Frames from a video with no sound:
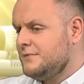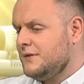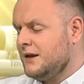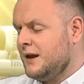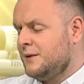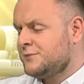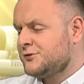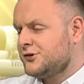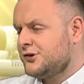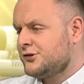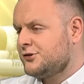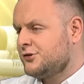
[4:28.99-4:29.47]

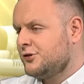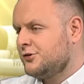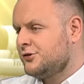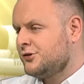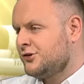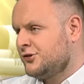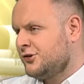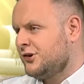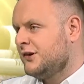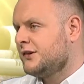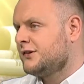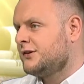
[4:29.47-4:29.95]
a przecież to
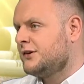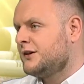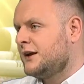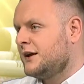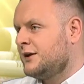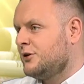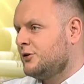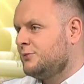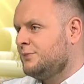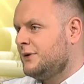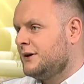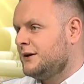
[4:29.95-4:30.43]
często
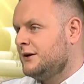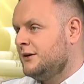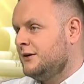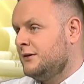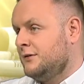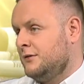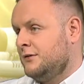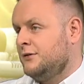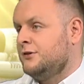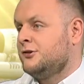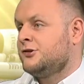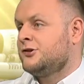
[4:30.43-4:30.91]
takie
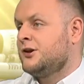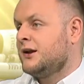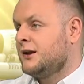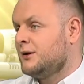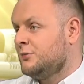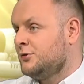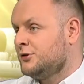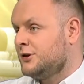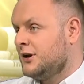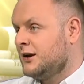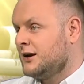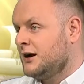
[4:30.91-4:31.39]
odpady, y,
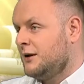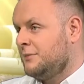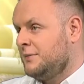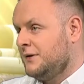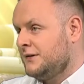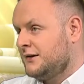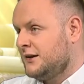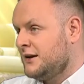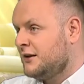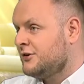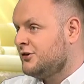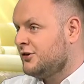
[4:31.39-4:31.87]
szklana butelka
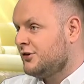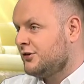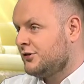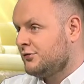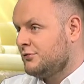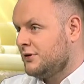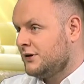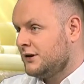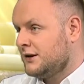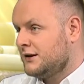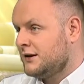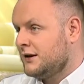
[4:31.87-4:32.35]
500 lat się
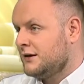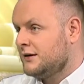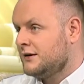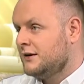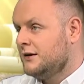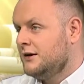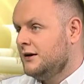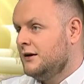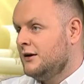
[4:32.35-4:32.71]
rozkłada, tak?